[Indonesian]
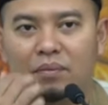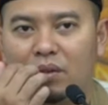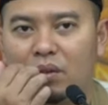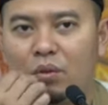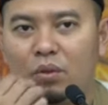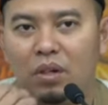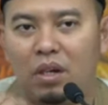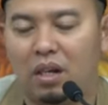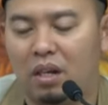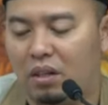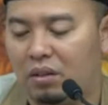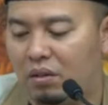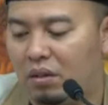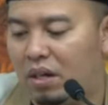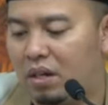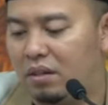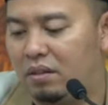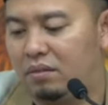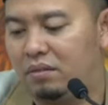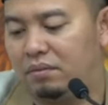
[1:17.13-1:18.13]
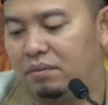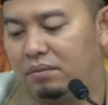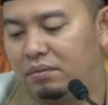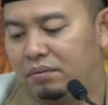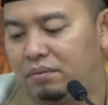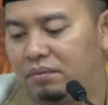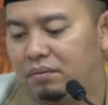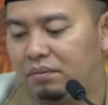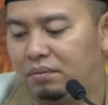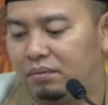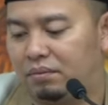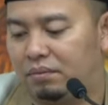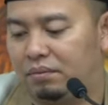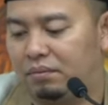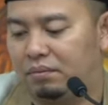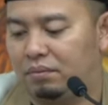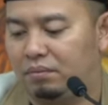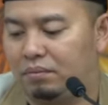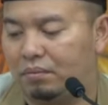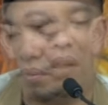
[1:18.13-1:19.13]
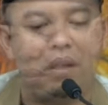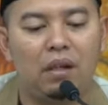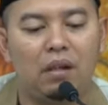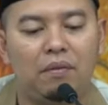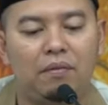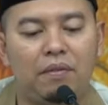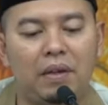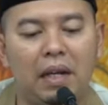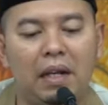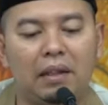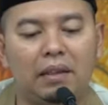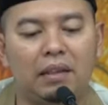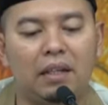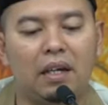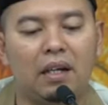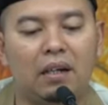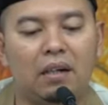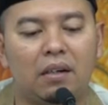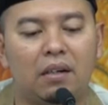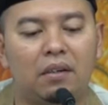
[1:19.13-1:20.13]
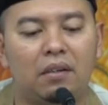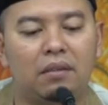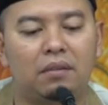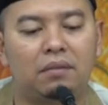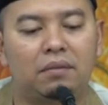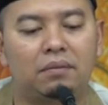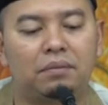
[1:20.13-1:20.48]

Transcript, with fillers: kuning gitu kan ini filter